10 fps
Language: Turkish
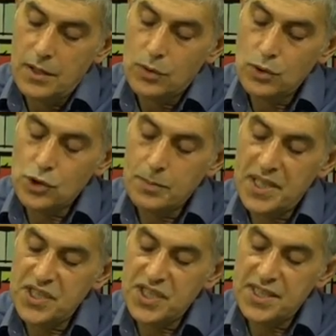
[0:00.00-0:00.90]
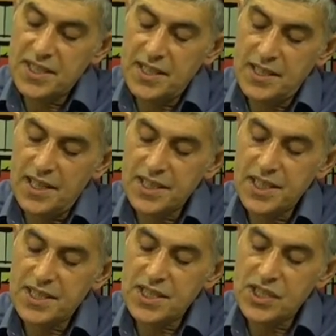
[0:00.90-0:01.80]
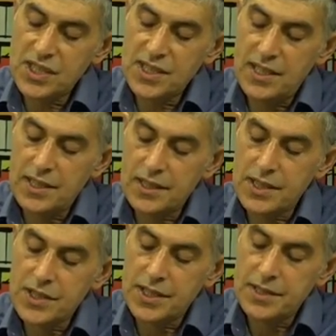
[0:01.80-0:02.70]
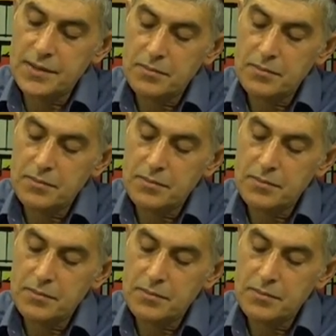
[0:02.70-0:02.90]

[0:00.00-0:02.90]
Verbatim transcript: küçük pes içerisine rahat girsin çıksın arkadaşlar.